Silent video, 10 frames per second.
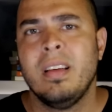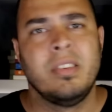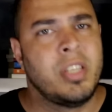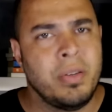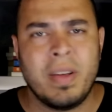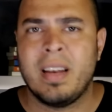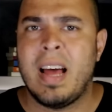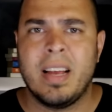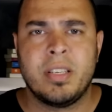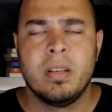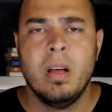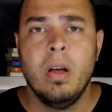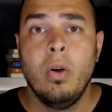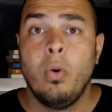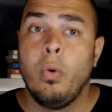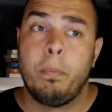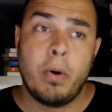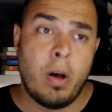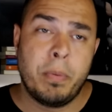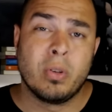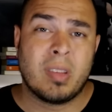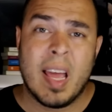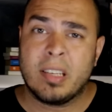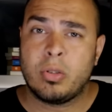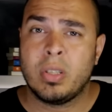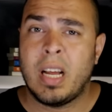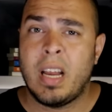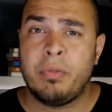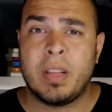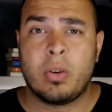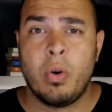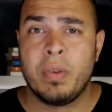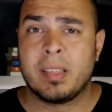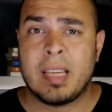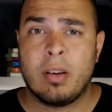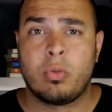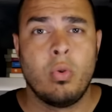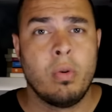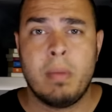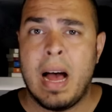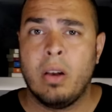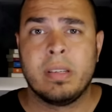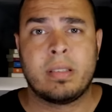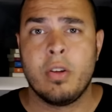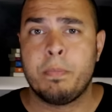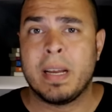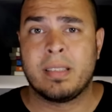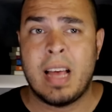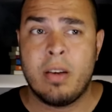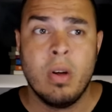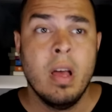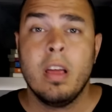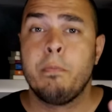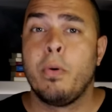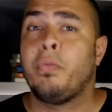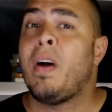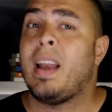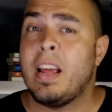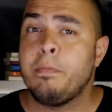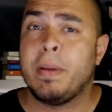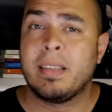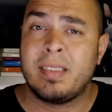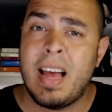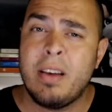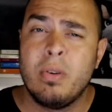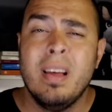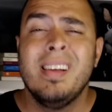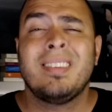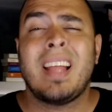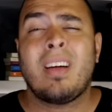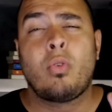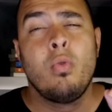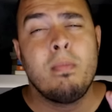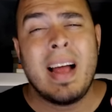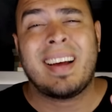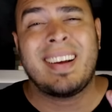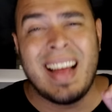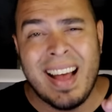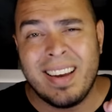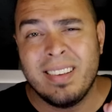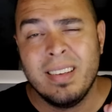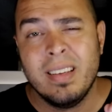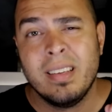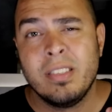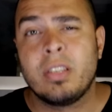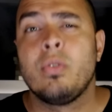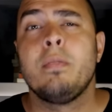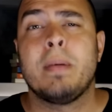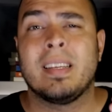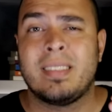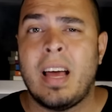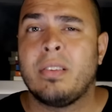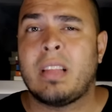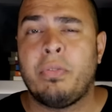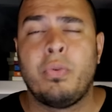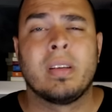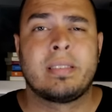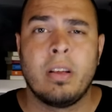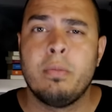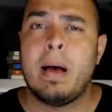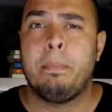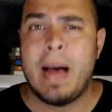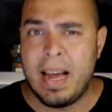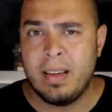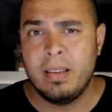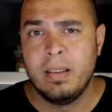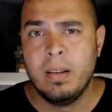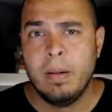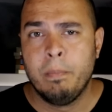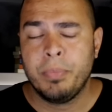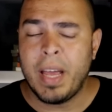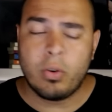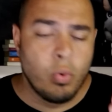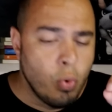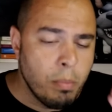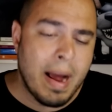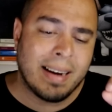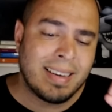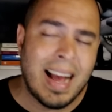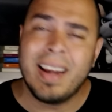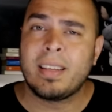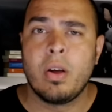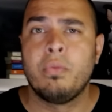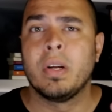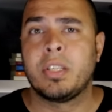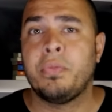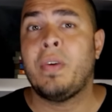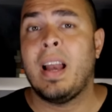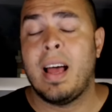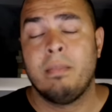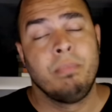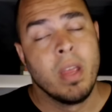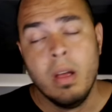De verdade. O próprio Textor já deve ter conversado com o Marlon e seu empresário. E por falar em empresário, tá com uma cara de que o empresário tá forçando uma barra. Tá com uma cara que eu vou te falar.